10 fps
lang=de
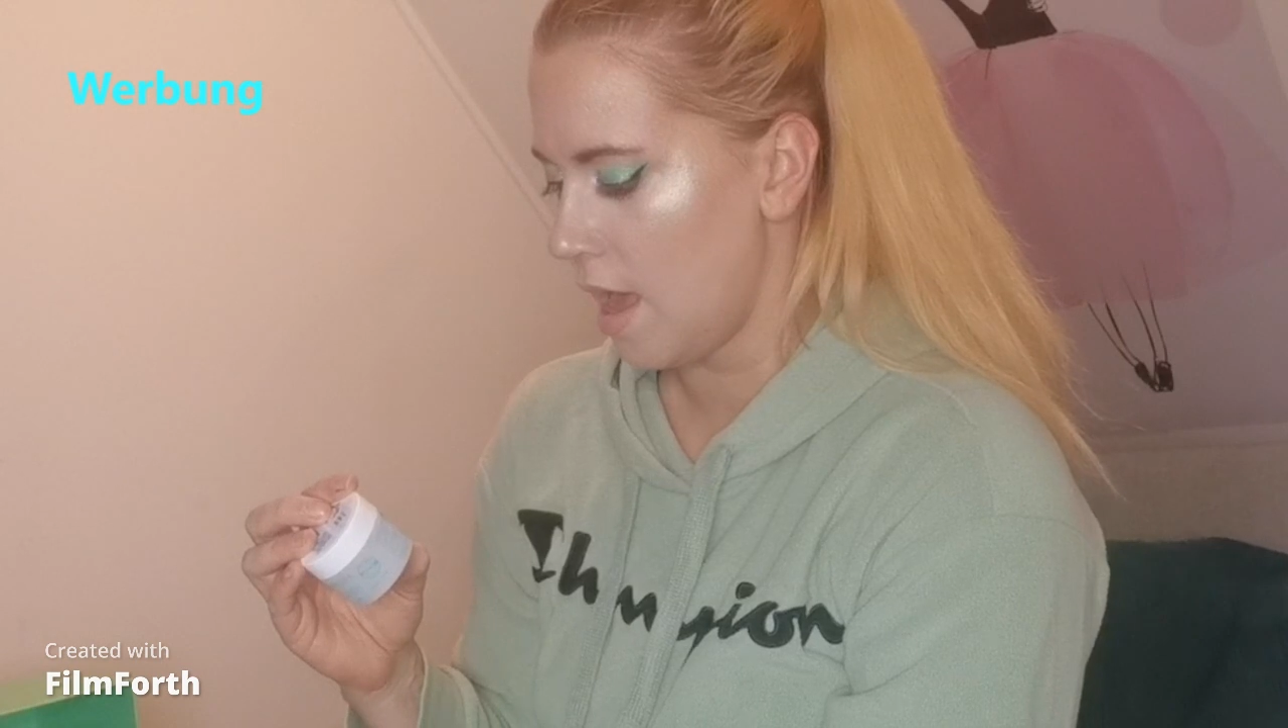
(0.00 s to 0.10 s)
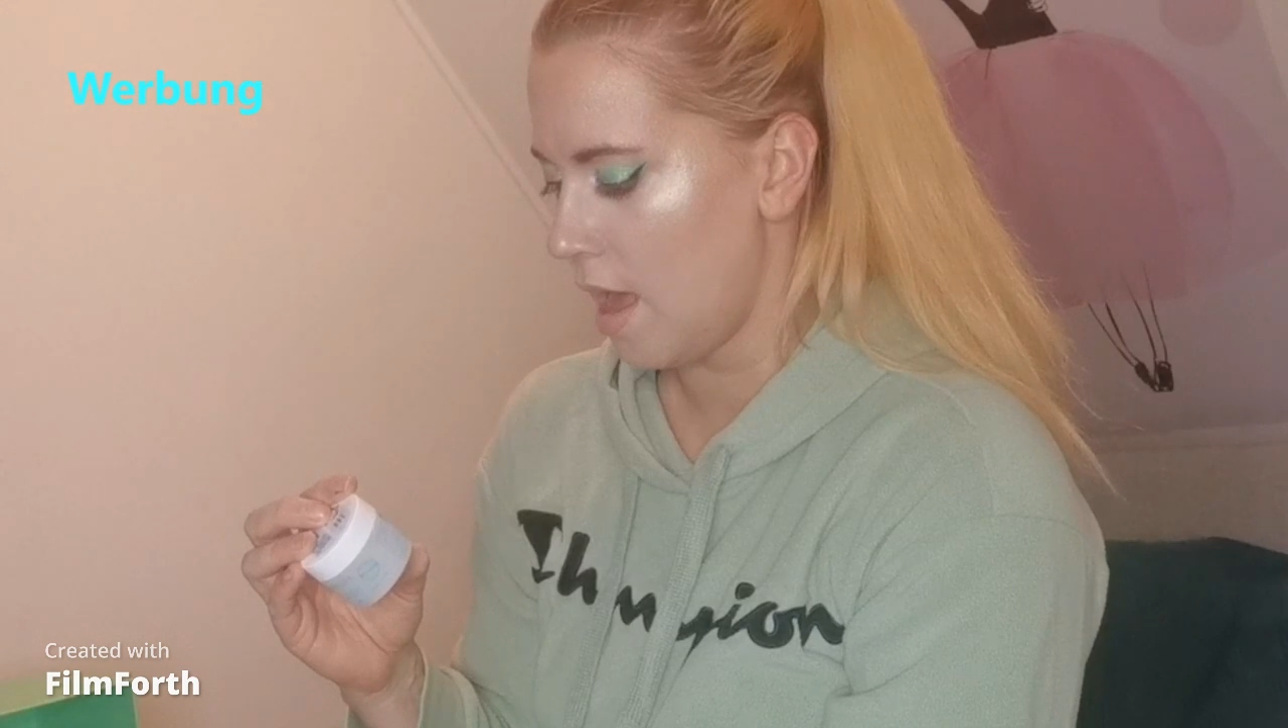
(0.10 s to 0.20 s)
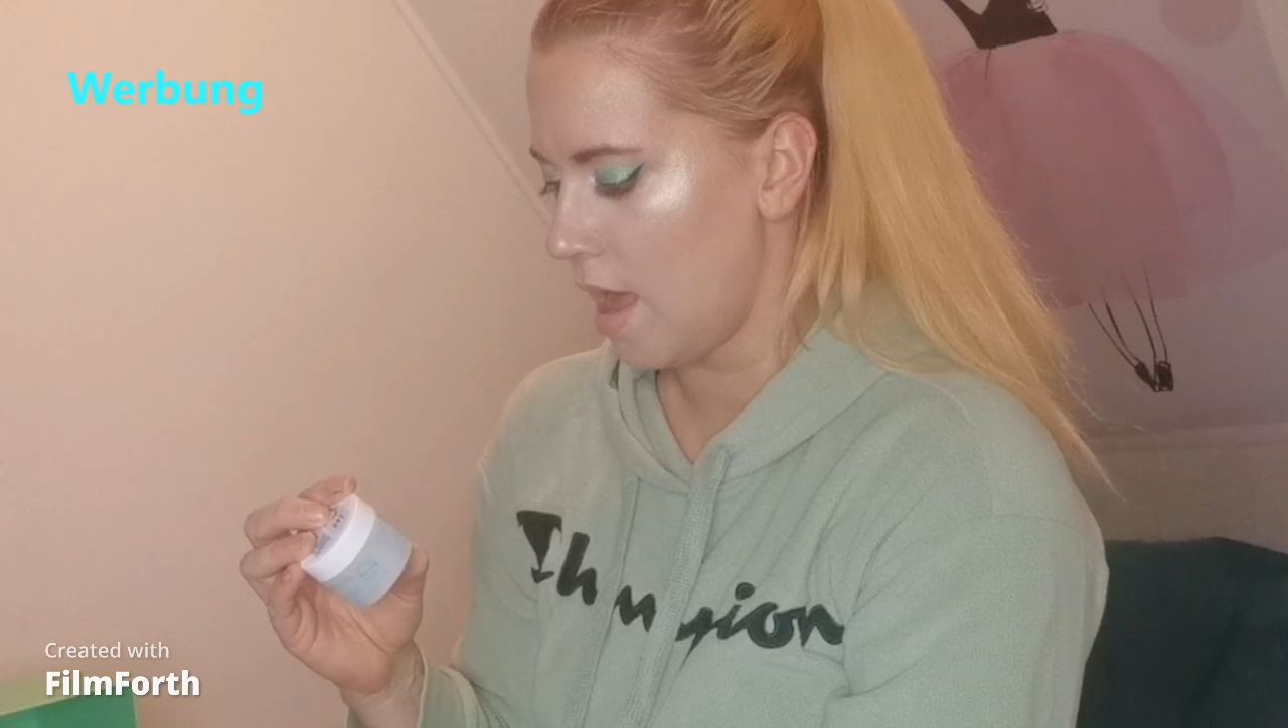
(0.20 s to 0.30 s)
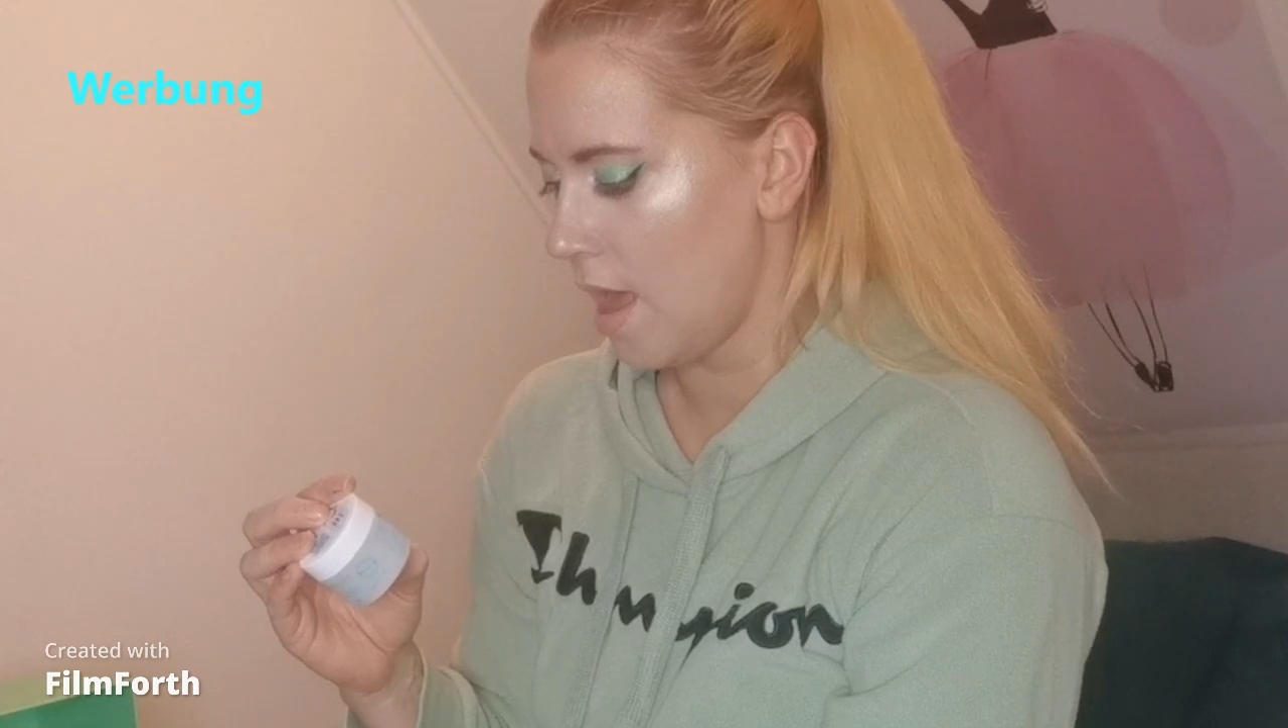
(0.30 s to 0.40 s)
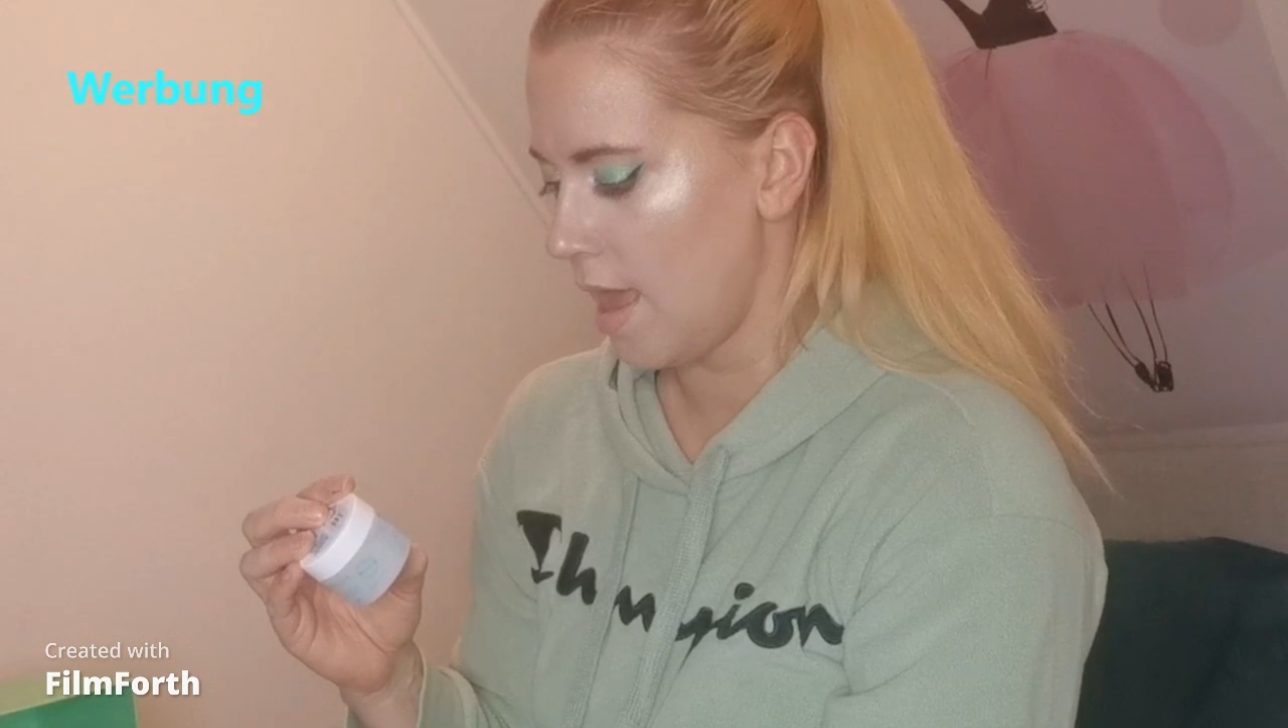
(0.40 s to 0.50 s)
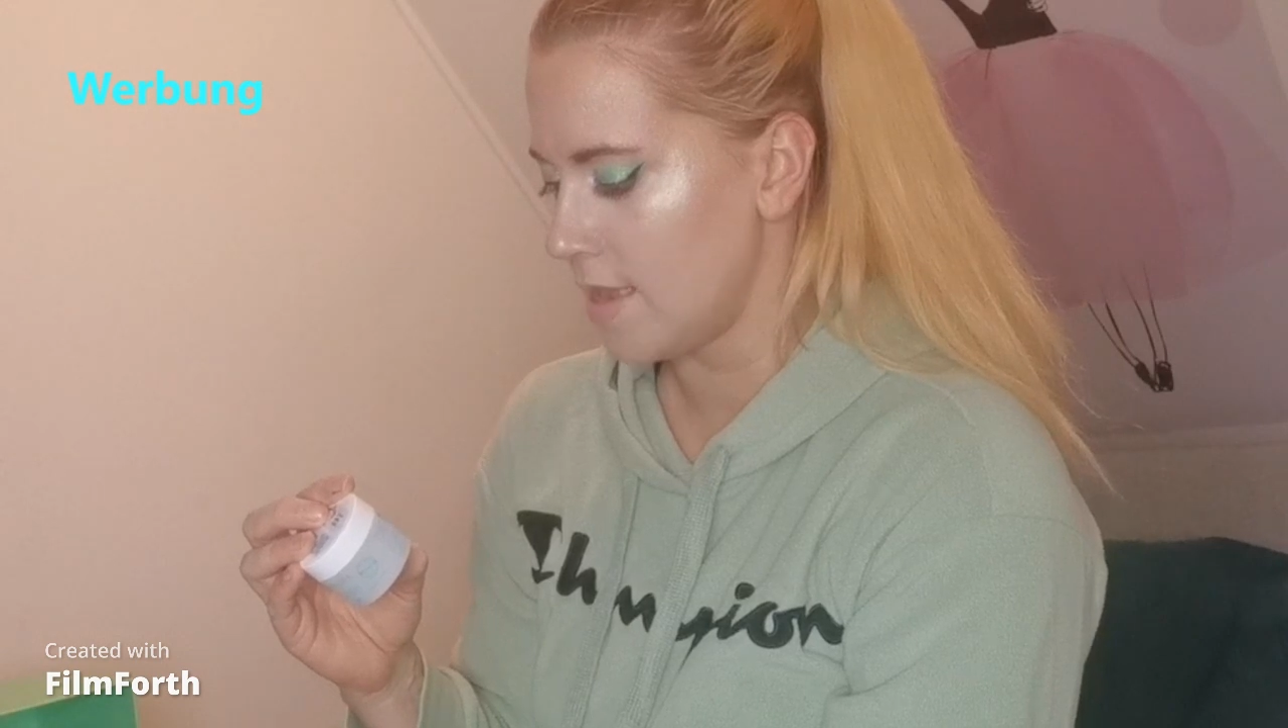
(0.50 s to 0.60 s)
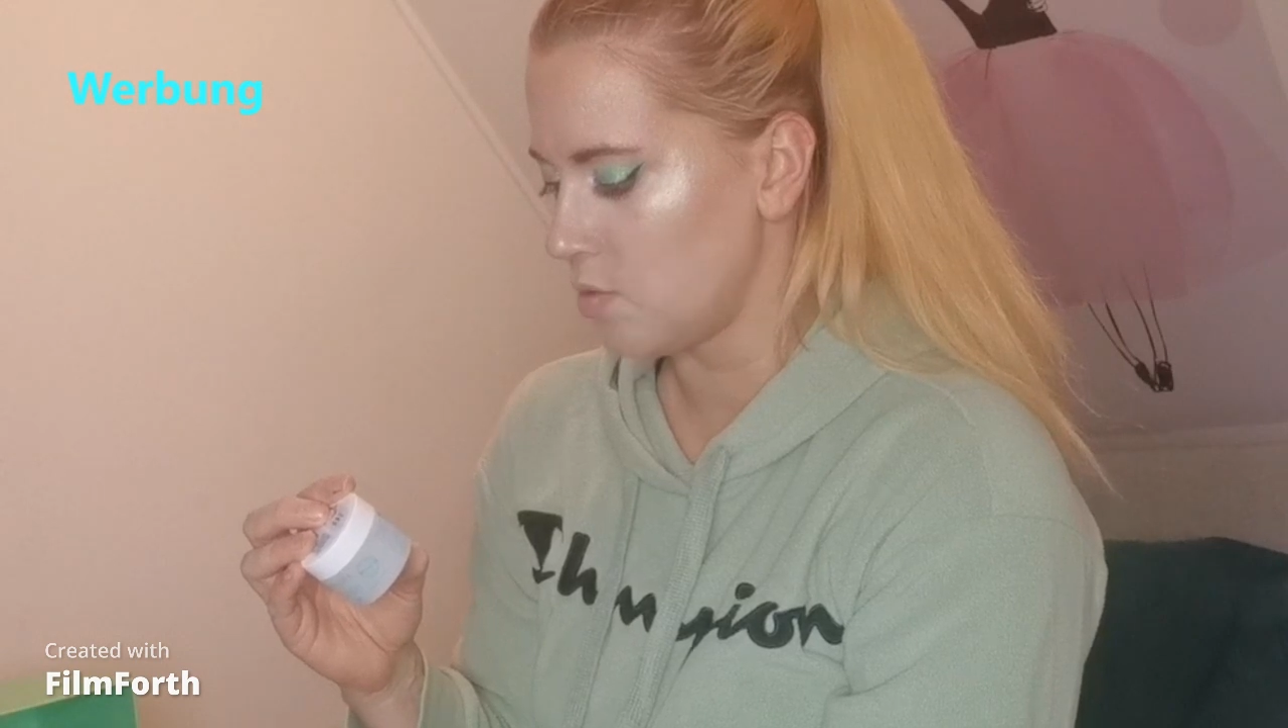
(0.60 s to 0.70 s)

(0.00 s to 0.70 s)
Äh, ah,